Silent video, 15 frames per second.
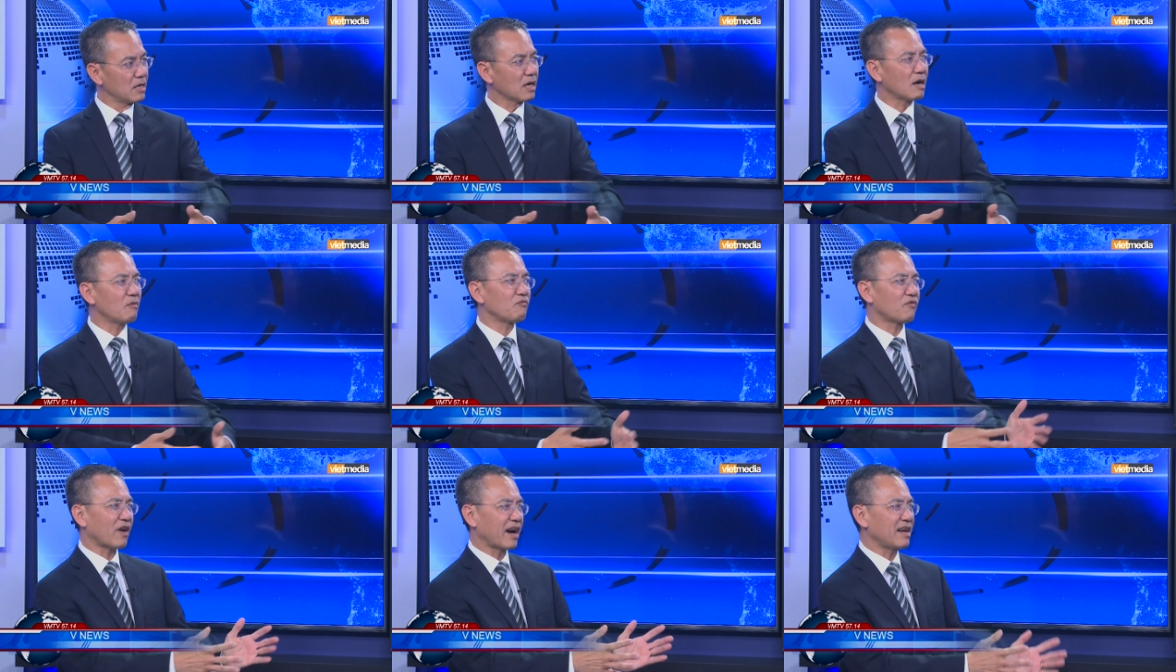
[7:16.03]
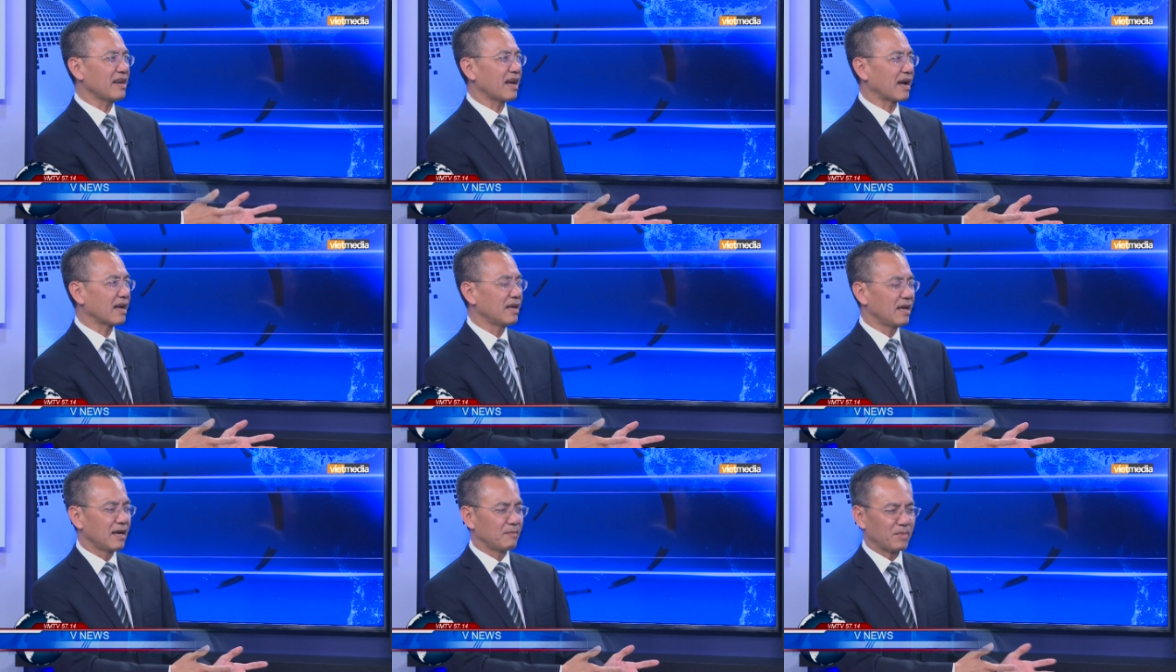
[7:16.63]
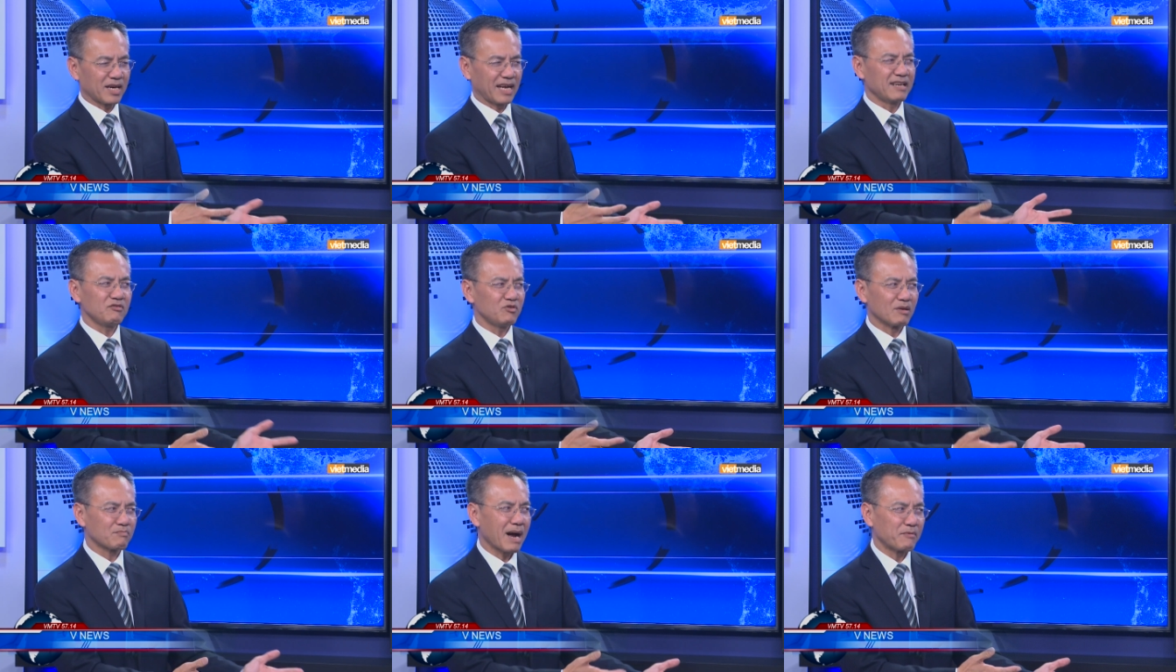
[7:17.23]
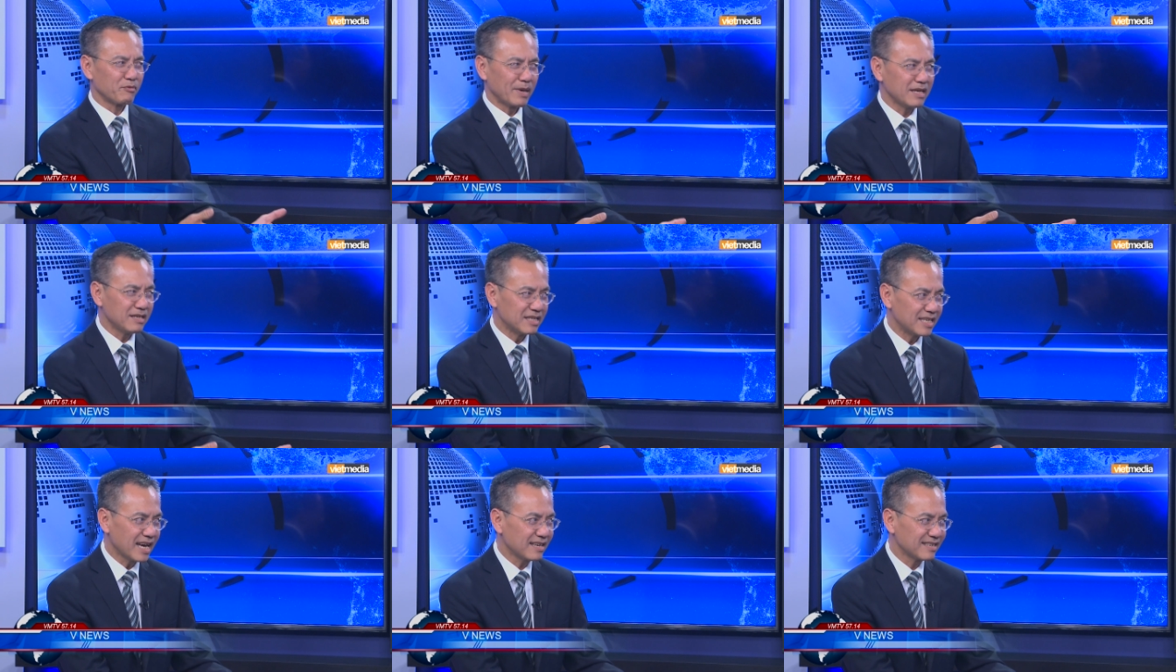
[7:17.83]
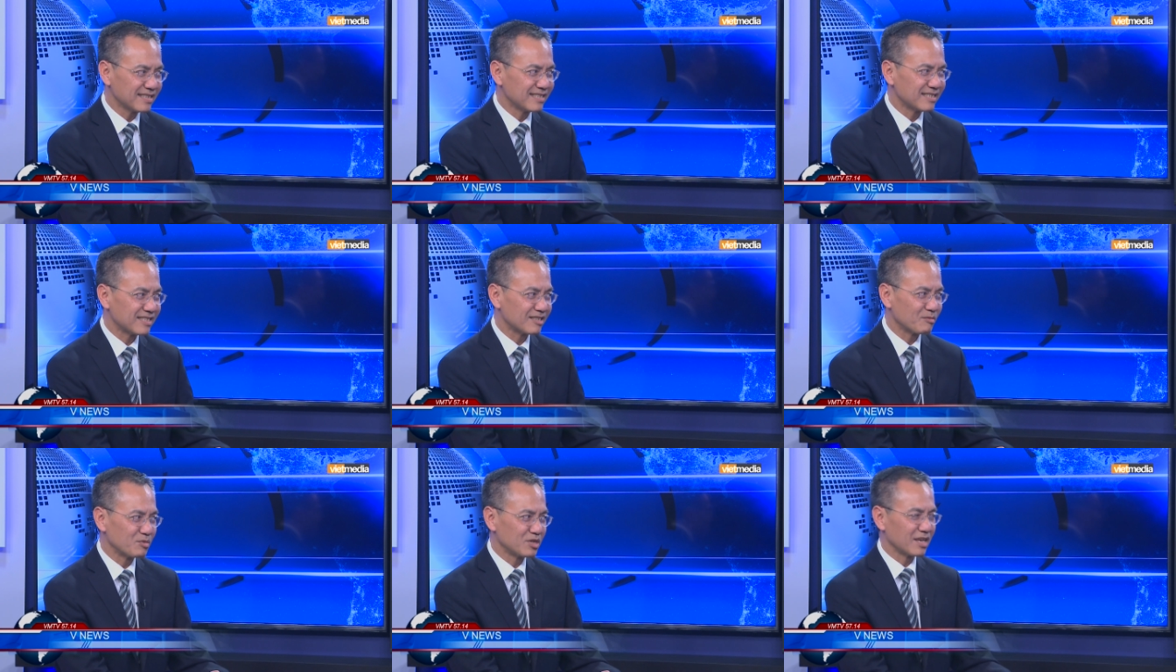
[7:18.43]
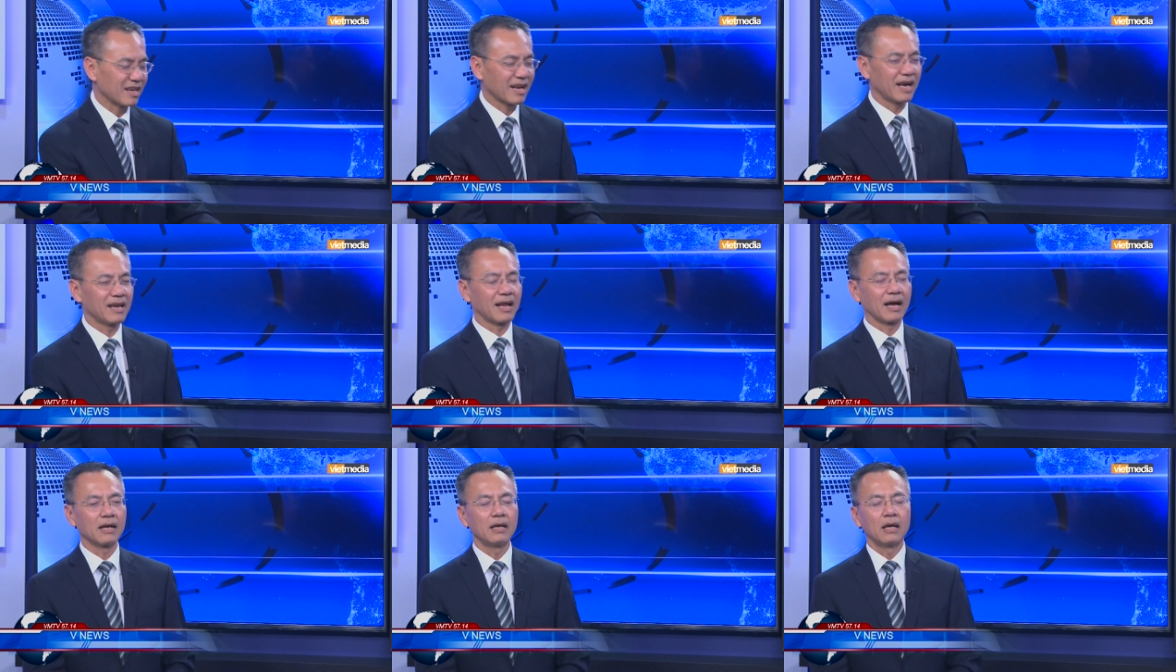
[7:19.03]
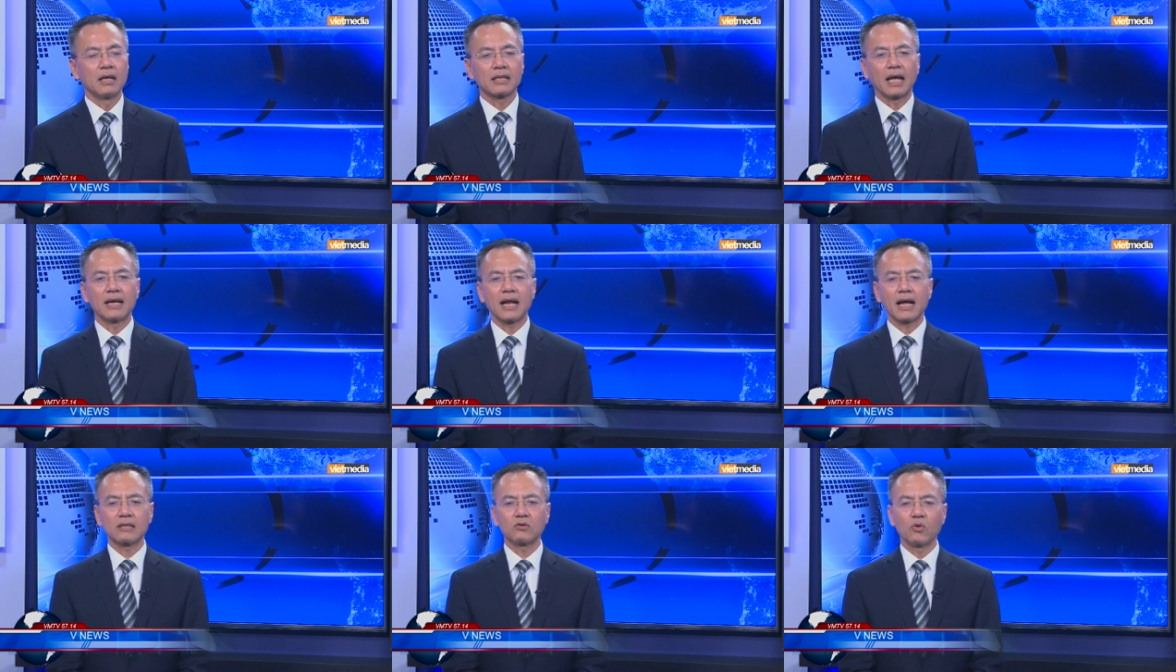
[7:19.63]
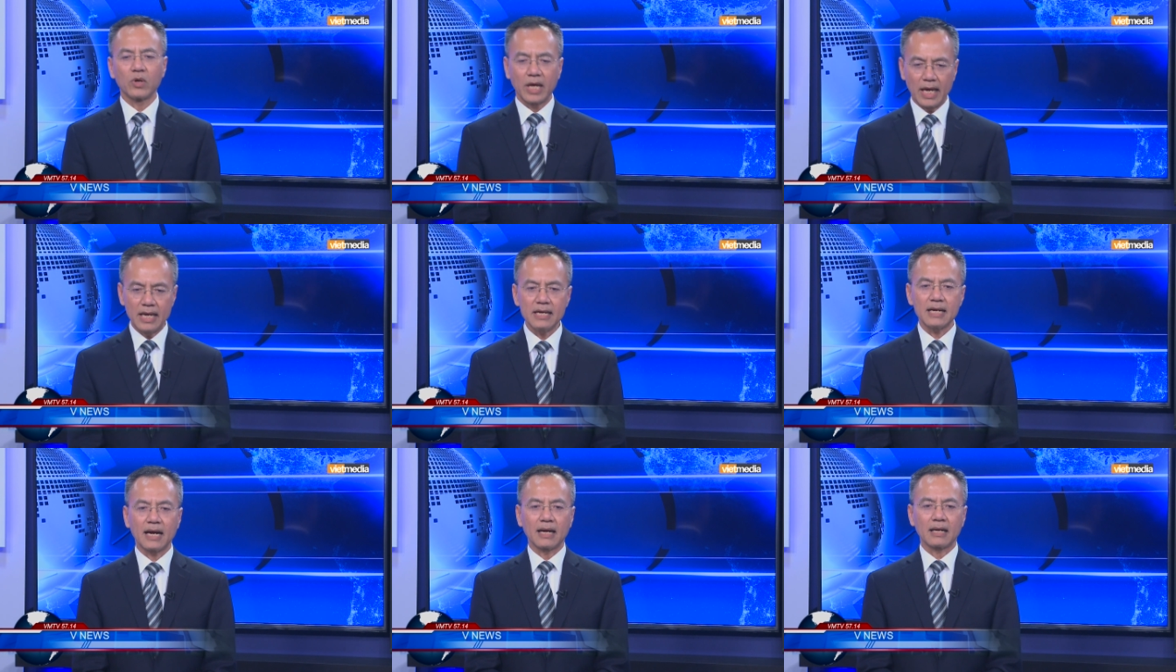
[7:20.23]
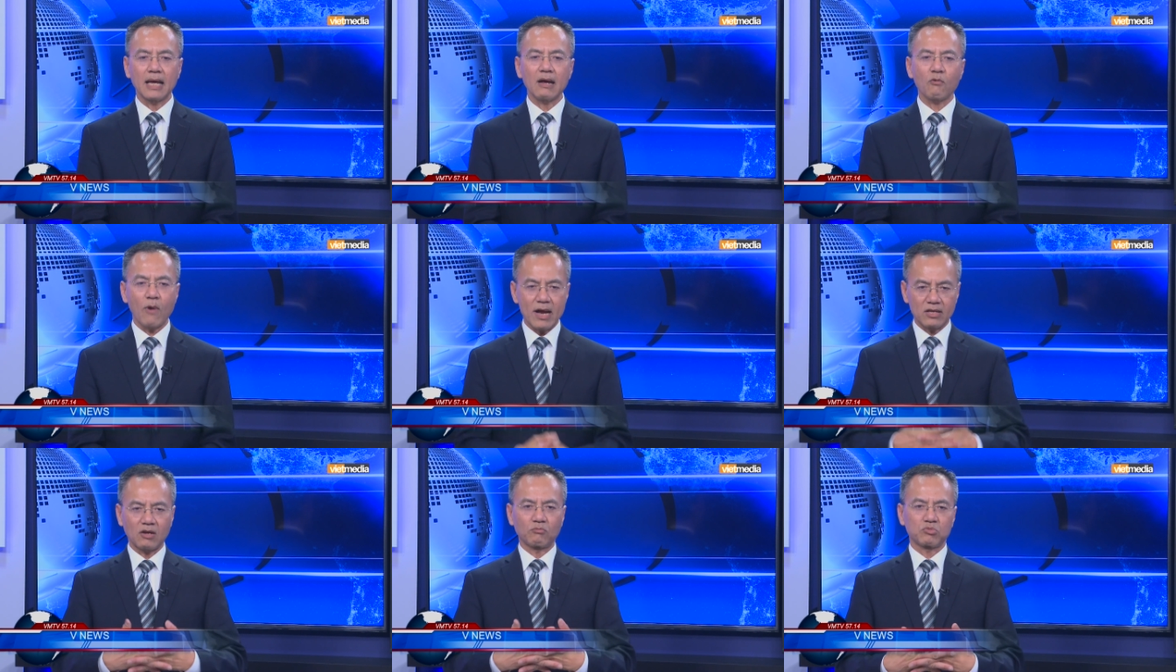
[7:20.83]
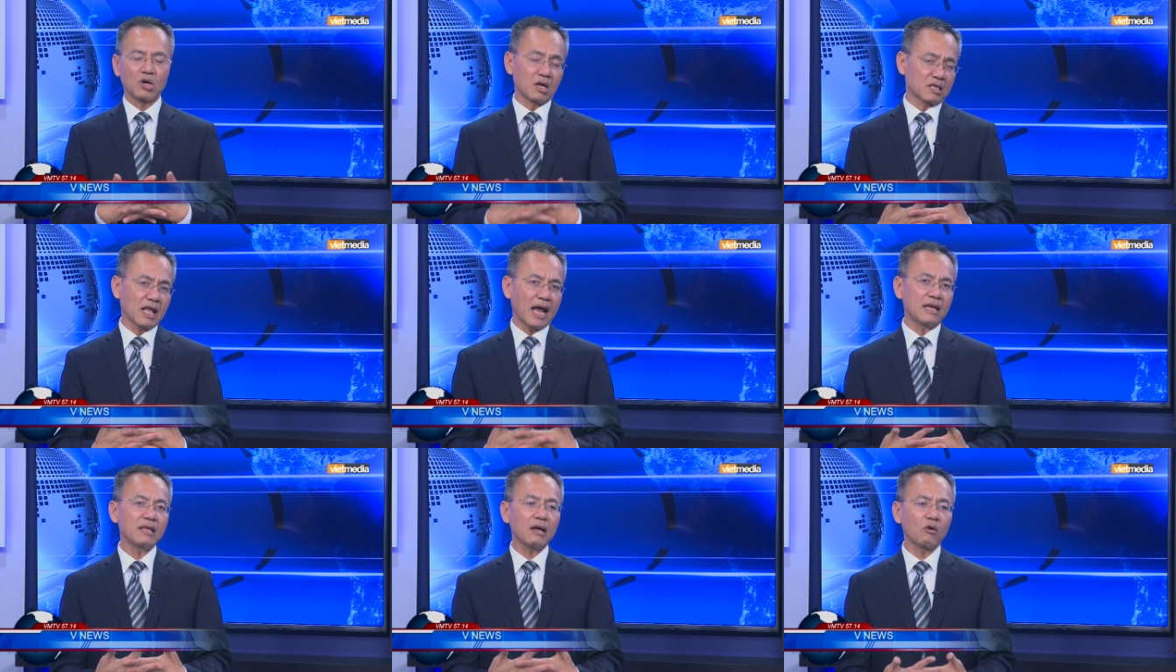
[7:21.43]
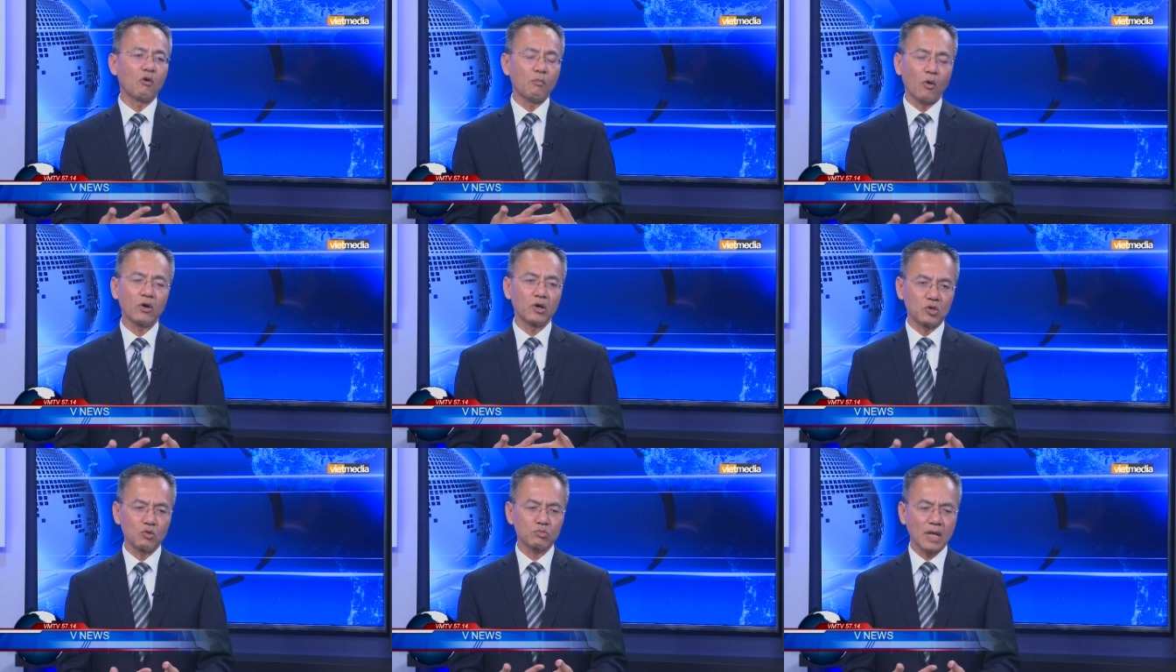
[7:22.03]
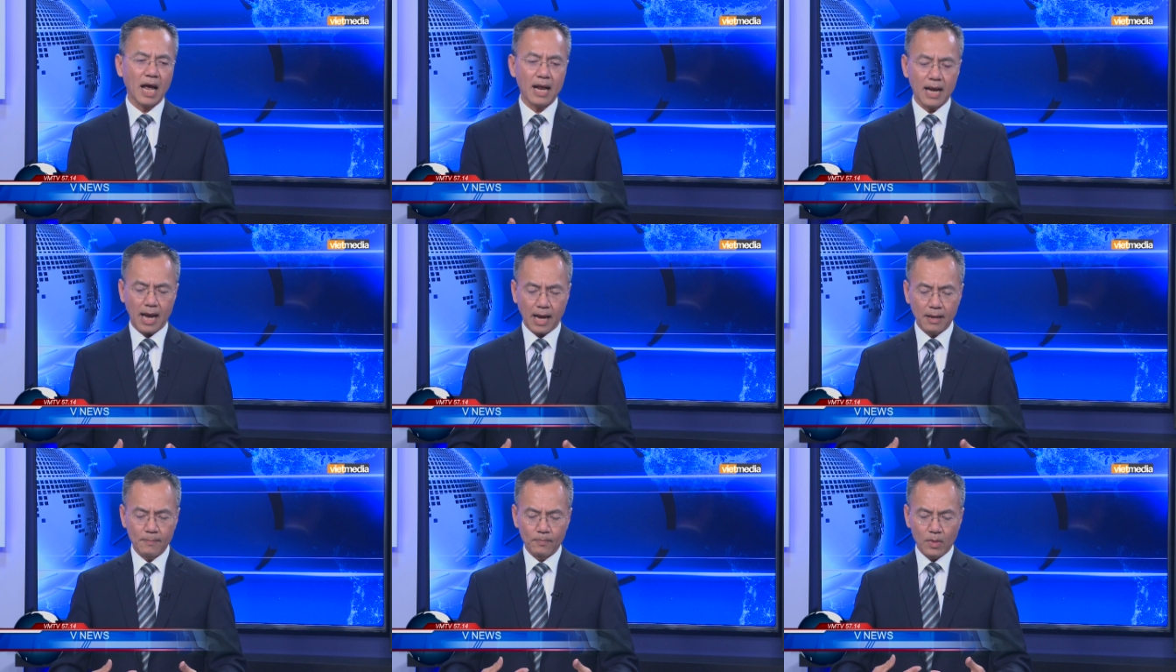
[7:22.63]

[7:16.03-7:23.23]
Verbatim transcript: chứ không phải là mình thấy những chuyện ba mươi mấy người chết trong cái chuyện hay là thành ra tôi nghĩ rằng cái quan trọng thực tế nhất của mỗi người chúng ta là